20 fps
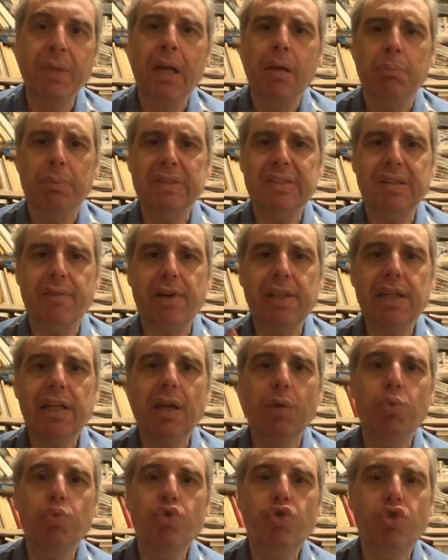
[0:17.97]
Bastava dire
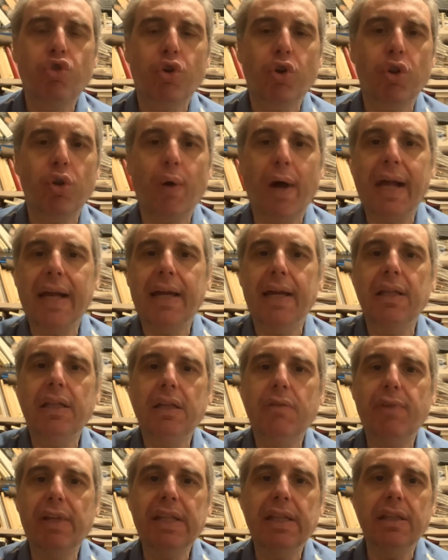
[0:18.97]
un giorno anche di
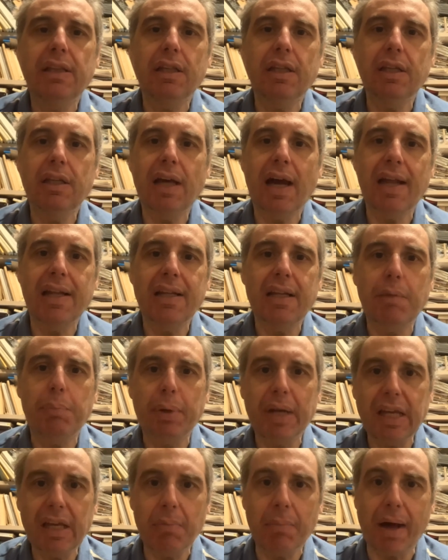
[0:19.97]
20 anni
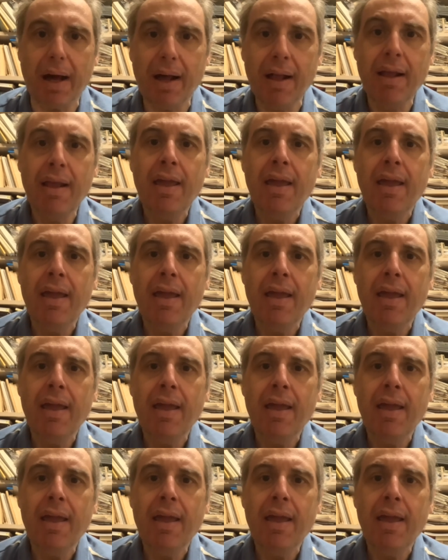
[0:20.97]
prima